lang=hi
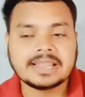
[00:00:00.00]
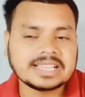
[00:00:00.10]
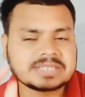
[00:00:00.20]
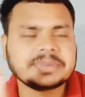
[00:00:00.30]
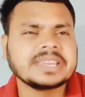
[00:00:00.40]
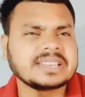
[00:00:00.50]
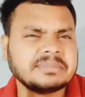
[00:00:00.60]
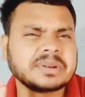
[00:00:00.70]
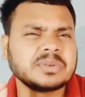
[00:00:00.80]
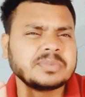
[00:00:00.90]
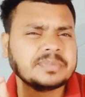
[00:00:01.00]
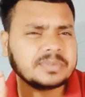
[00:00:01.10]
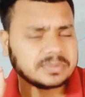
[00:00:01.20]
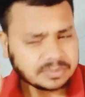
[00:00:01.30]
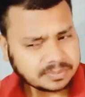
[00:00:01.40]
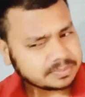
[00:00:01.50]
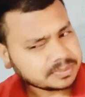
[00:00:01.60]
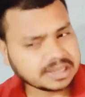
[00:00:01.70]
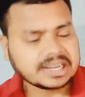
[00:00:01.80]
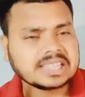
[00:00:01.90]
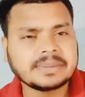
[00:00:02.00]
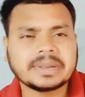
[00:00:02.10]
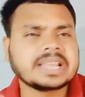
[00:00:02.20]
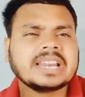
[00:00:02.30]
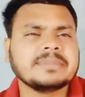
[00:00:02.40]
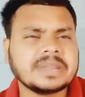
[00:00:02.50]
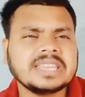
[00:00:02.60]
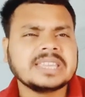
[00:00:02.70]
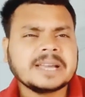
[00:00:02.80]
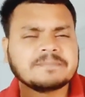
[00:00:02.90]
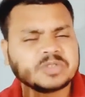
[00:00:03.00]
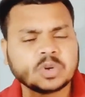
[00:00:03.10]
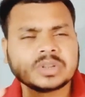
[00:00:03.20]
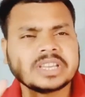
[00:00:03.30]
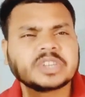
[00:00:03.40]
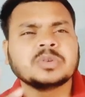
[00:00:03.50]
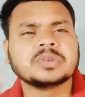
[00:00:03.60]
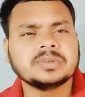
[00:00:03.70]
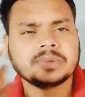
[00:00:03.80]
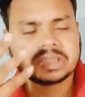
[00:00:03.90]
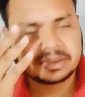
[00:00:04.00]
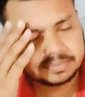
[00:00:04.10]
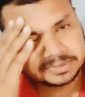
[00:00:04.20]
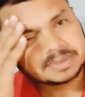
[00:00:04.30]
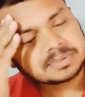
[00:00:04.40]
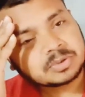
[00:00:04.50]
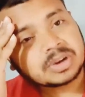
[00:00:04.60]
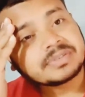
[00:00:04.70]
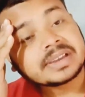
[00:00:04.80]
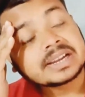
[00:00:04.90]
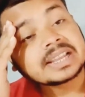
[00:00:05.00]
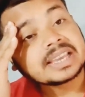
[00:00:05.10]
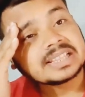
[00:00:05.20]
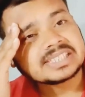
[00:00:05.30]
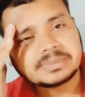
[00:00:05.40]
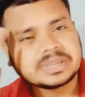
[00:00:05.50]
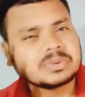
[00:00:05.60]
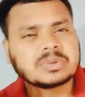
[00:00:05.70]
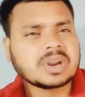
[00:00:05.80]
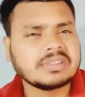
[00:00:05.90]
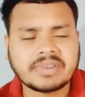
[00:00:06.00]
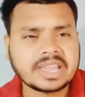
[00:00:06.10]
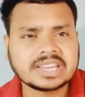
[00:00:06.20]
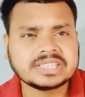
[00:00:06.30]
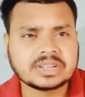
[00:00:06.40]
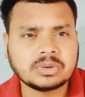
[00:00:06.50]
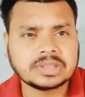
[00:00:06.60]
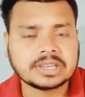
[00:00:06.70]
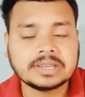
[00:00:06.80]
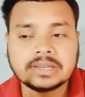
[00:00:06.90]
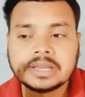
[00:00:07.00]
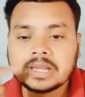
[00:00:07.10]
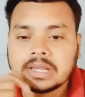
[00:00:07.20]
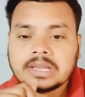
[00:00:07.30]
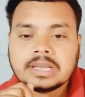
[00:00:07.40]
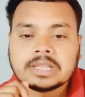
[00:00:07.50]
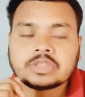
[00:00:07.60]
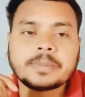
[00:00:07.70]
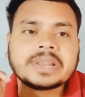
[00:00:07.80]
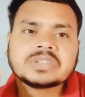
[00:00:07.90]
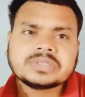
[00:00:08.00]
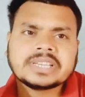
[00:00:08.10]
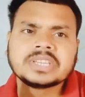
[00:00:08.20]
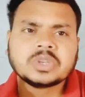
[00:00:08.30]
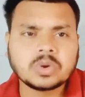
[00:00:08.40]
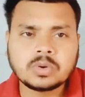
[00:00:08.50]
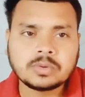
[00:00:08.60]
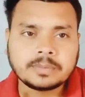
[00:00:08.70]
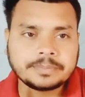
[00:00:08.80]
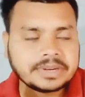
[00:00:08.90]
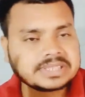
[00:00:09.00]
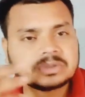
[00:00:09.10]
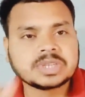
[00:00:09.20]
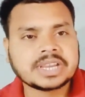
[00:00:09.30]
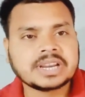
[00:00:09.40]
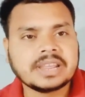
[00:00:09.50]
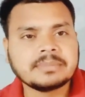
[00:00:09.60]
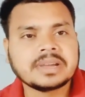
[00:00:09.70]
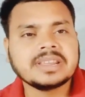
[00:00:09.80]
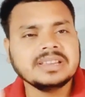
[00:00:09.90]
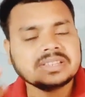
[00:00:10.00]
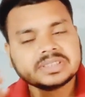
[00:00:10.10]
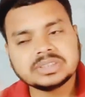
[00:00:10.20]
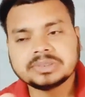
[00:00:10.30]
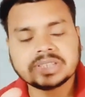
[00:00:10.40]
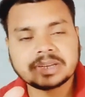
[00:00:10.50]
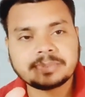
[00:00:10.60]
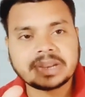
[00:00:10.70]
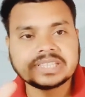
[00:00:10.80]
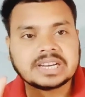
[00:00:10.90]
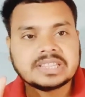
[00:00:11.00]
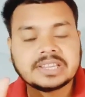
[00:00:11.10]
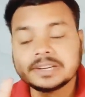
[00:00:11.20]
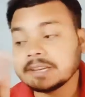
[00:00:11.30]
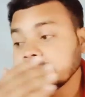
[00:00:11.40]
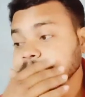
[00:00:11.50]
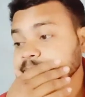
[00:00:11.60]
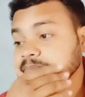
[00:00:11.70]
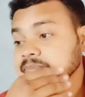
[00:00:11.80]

था लास्ट में एक नंबर वो घटा दिया मैंने क्लेम नहीं किया छोड़ दिया क्यों मतलब जब क्वालिफाई कर गया था सी बी टी वन क्वालिफाइंग नेचर का होता है तो मैंने सोचा क्यों फिर से उसे क्लेम करें जा, मैंने जान दिया ठीक है